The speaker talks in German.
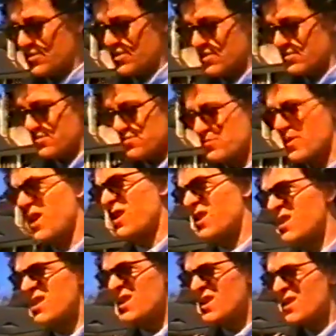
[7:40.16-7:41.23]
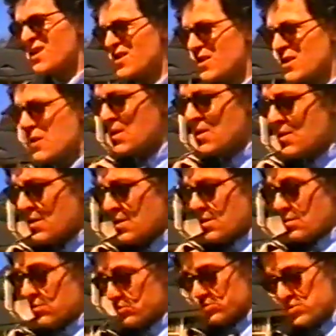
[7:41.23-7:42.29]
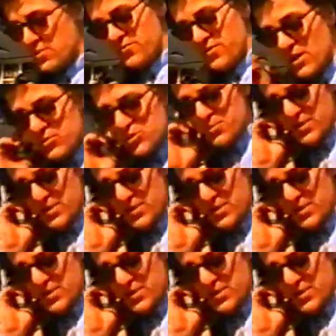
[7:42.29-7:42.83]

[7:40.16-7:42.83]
Verbrechen zu machen. Und unser Film